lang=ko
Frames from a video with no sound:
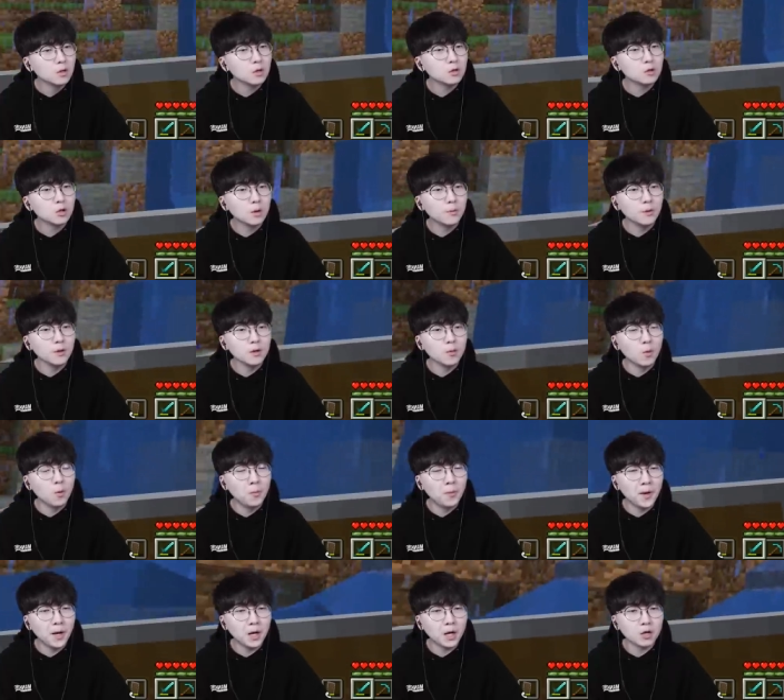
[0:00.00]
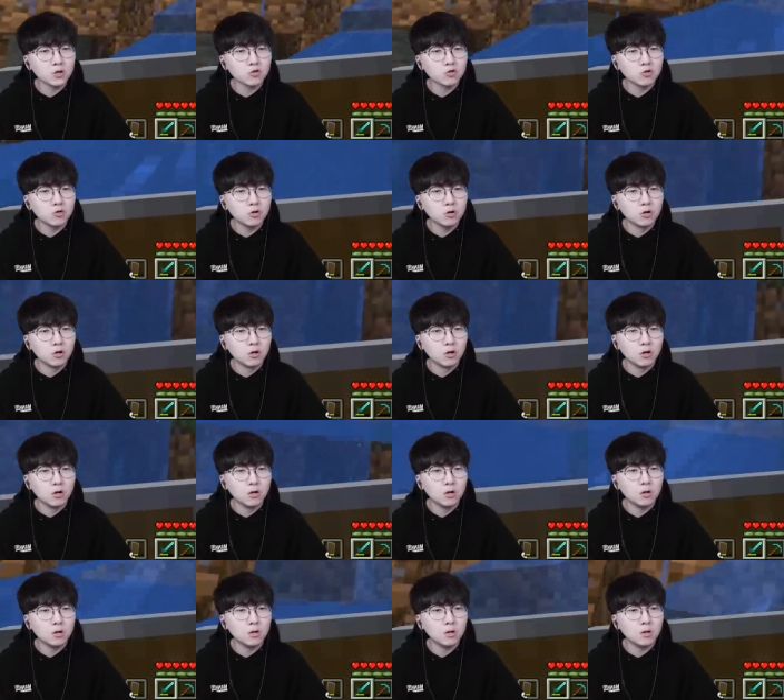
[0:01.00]
저번에 못 봐가지고
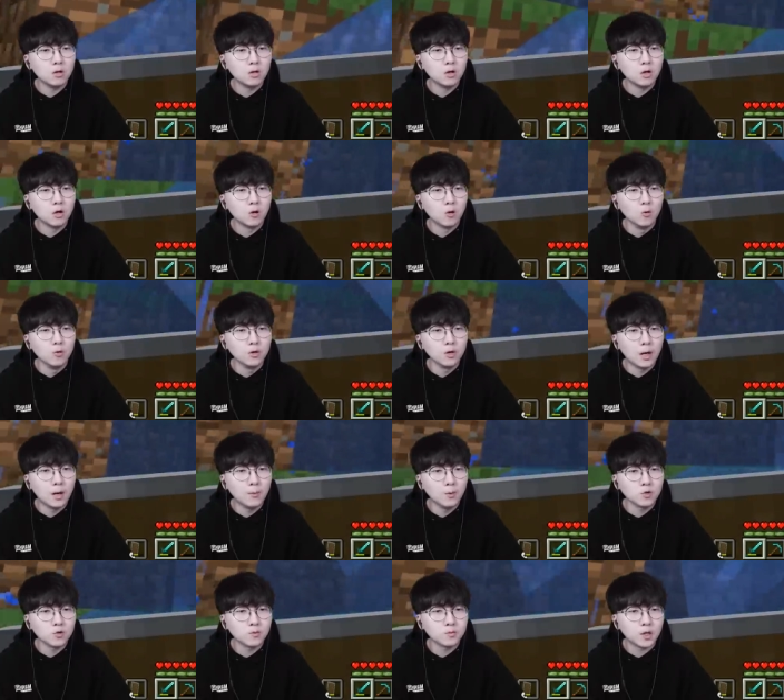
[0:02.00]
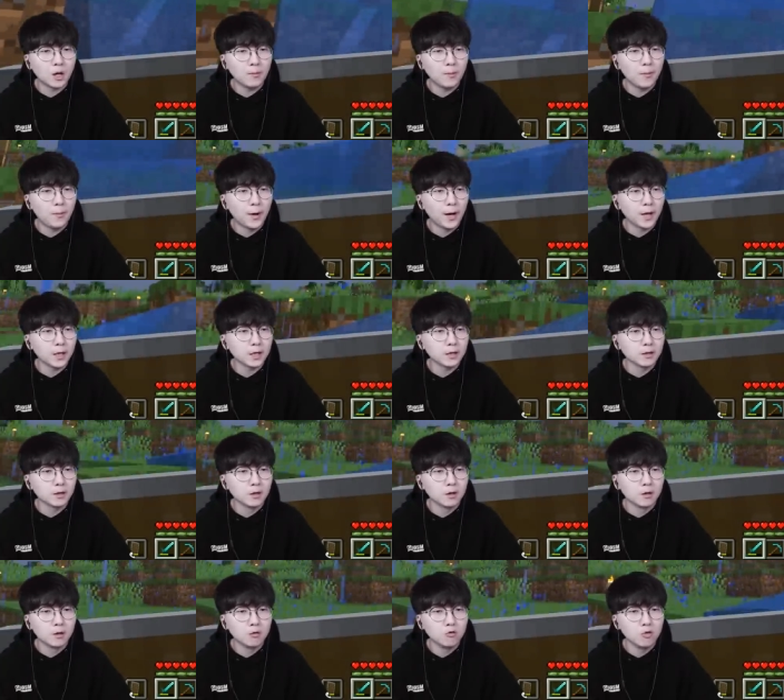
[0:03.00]
어 오늘 한번 좀
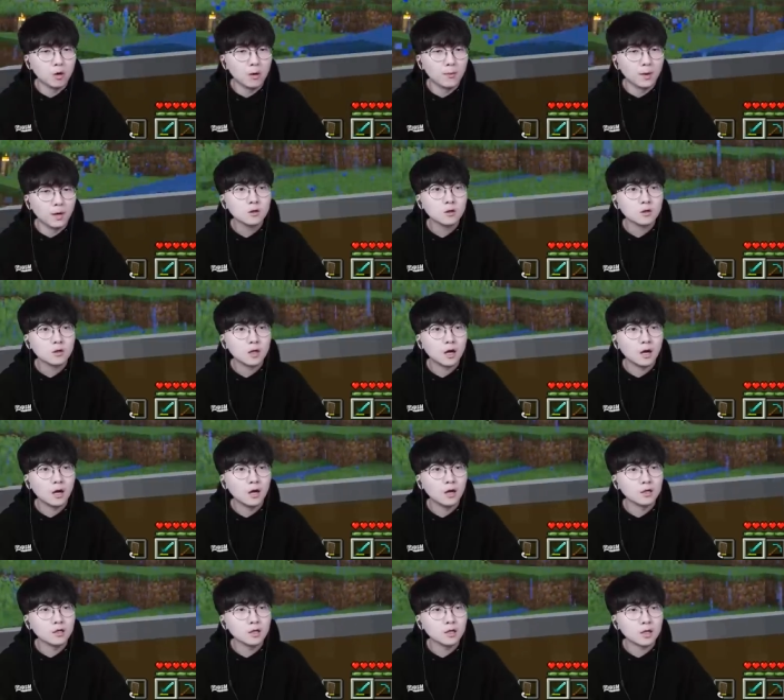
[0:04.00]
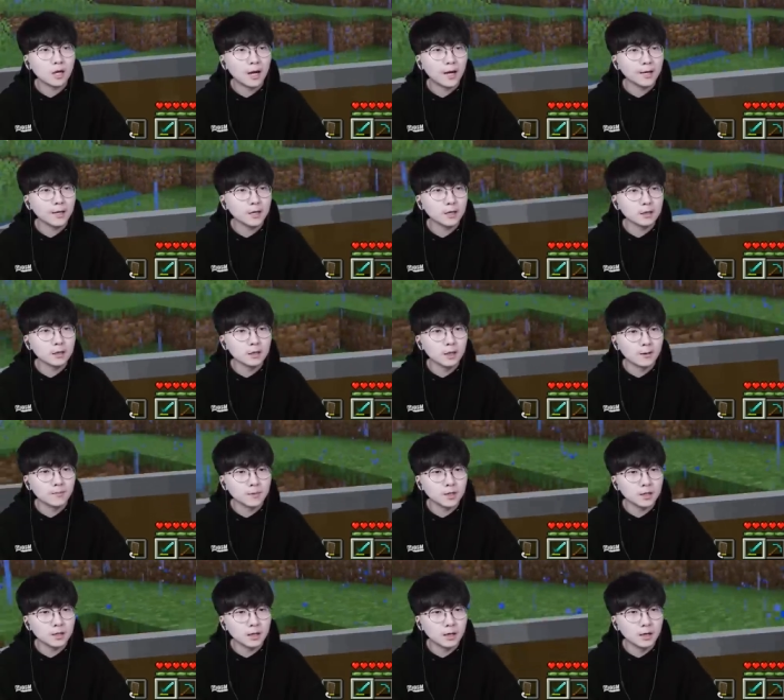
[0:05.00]
잡아봐야겠네요 일로 와봐 나 이제 다이아든
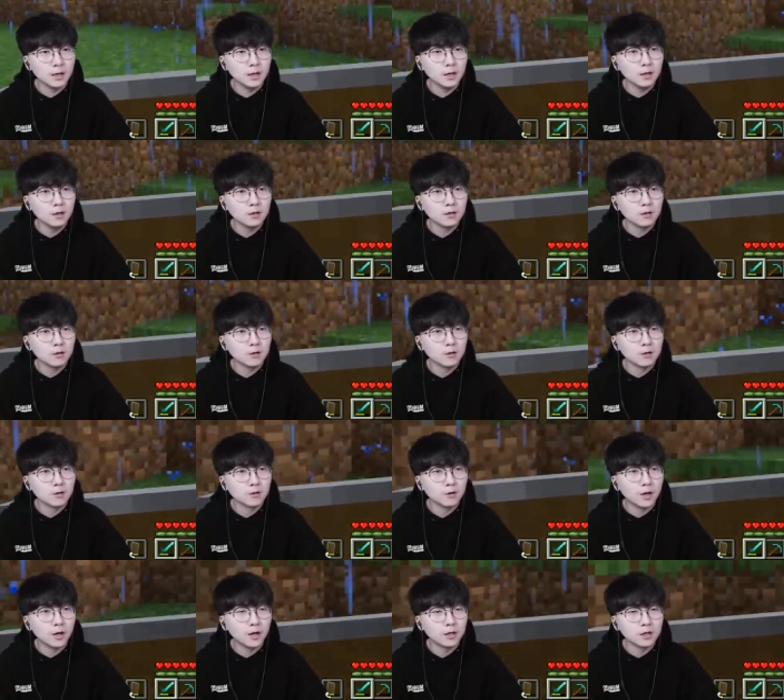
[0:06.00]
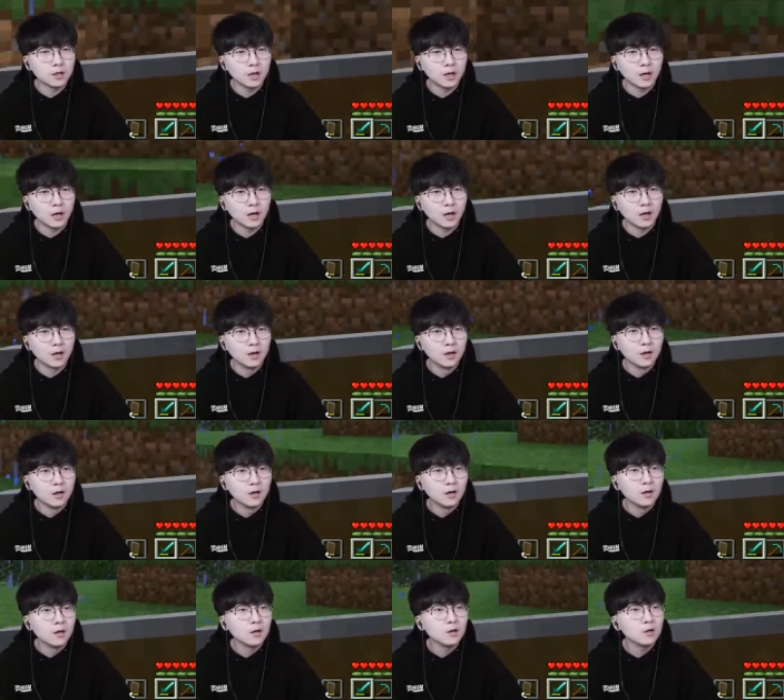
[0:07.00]
남자다 어 너한테
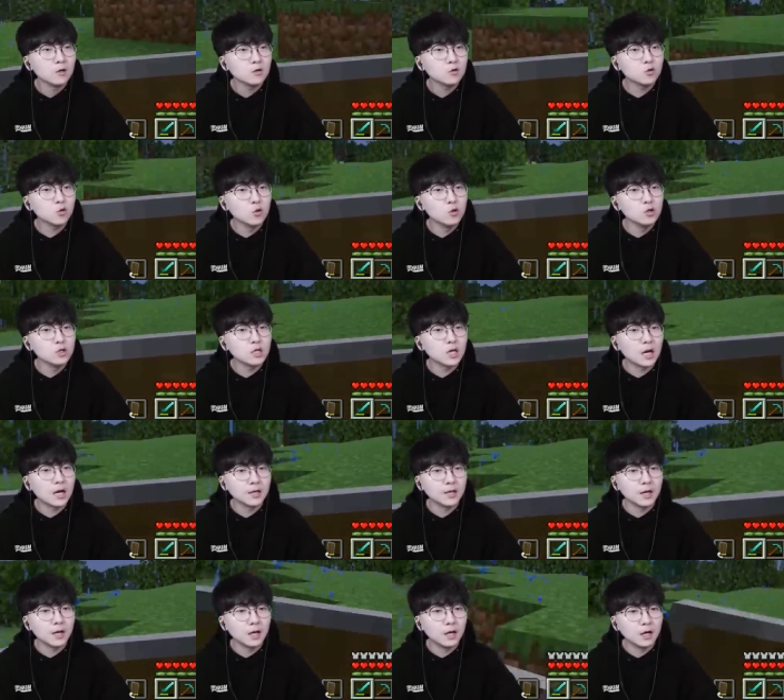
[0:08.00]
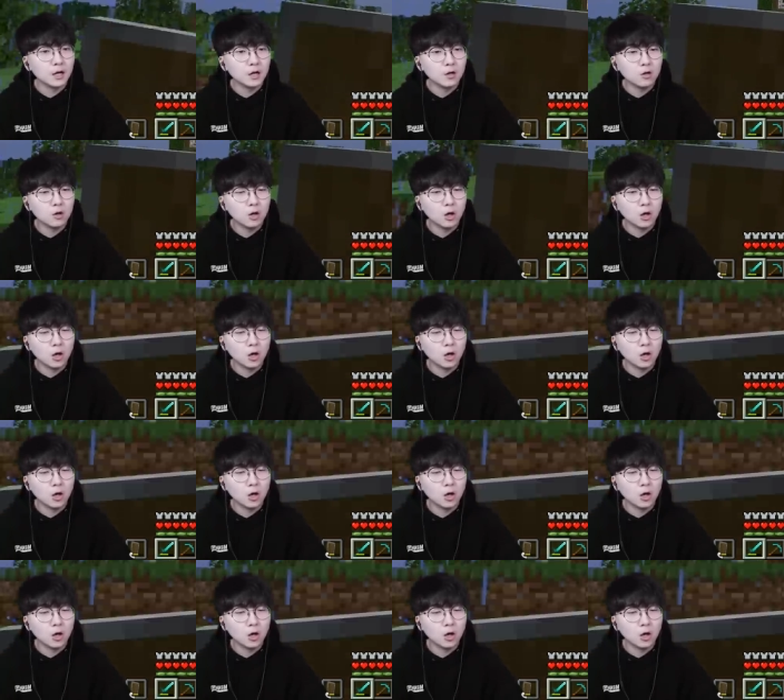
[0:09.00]
쫄지 않아 어어어 어,